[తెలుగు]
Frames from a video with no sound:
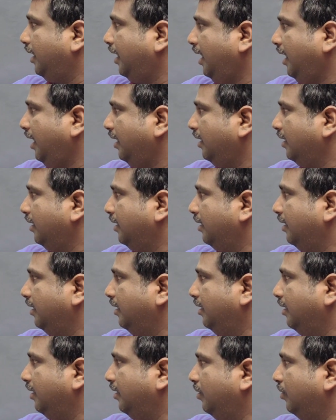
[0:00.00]
ఏ
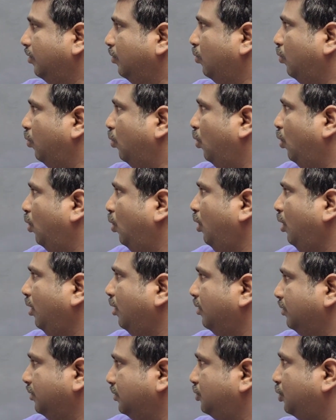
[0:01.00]
ఓ
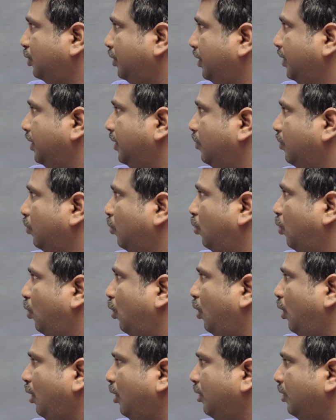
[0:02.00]
చూడండి
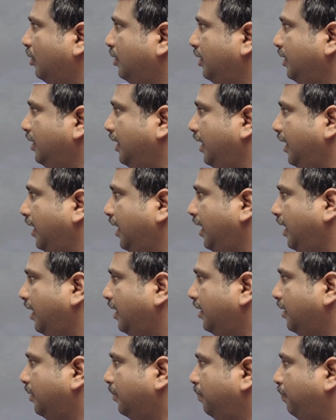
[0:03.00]
ఓ ఏ
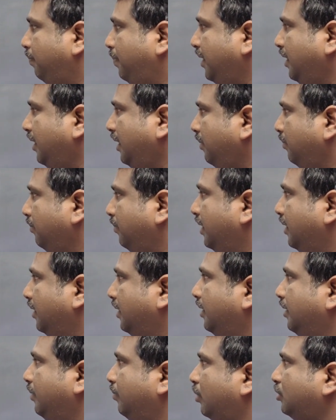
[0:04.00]
పిబి
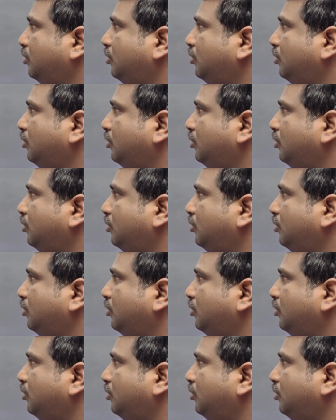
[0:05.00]
ఈ